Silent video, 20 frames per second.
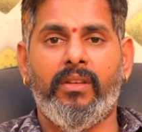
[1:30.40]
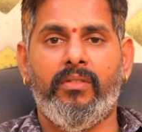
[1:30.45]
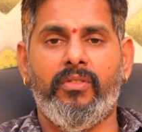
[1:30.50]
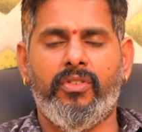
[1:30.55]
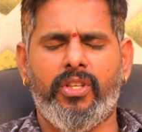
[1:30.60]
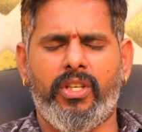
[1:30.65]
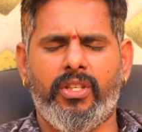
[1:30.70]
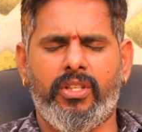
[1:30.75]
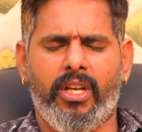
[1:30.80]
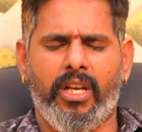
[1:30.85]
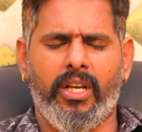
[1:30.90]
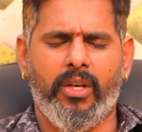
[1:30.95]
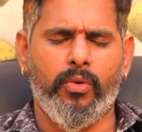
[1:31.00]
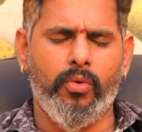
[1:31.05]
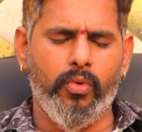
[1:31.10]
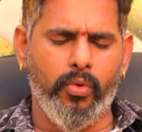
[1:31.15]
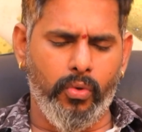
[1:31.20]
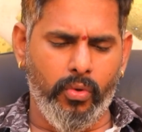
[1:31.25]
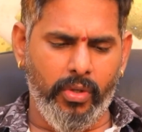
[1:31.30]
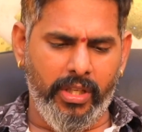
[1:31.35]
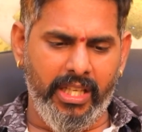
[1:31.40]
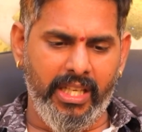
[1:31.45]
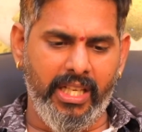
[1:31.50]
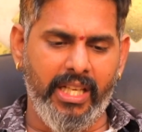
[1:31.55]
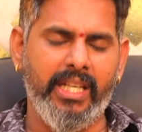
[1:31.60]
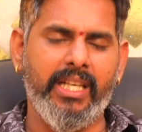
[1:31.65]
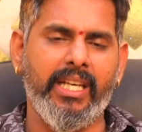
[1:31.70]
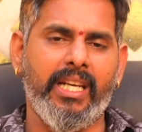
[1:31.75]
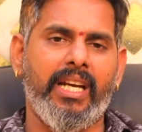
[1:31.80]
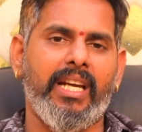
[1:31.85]
விசேஷம் ஆனால் குரு
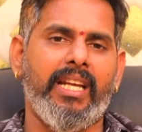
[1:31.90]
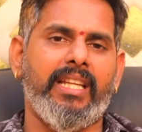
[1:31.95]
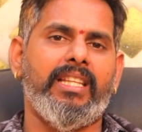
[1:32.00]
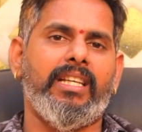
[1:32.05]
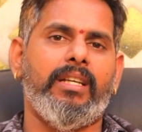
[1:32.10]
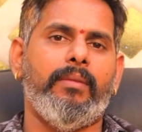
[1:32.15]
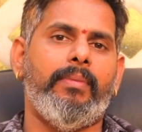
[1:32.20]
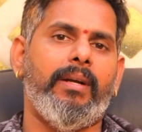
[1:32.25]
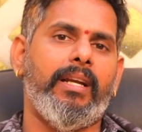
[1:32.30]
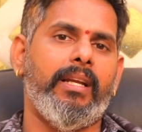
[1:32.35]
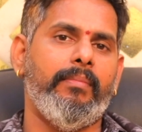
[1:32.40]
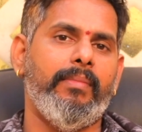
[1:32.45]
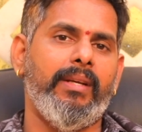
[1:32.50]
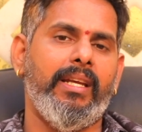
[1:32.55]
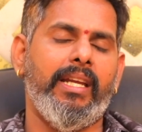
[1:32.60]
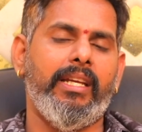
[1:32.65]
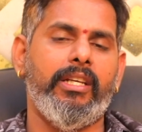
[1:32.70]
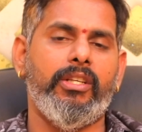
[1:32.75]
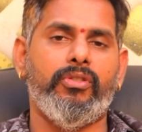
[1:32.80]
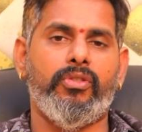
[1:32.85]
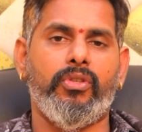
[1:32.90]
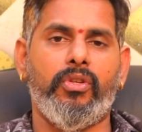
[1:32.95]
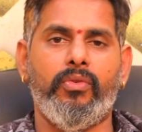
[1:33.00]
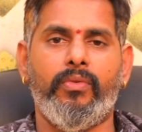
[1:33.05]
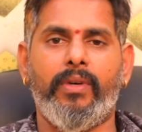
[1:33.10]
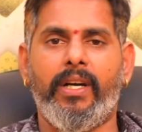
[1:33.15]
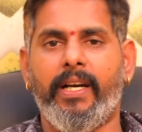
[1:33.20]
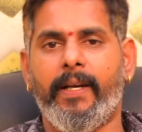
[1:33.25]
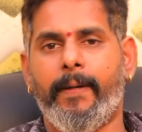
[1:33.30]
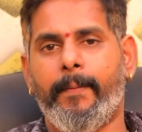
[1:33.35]
இருக்கிற இடத்துக்கு பலம் இல்லைன்னு
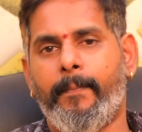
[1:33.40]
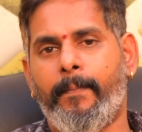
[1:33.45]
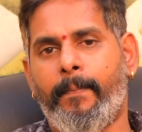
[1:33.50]
சொல்லுவாங்க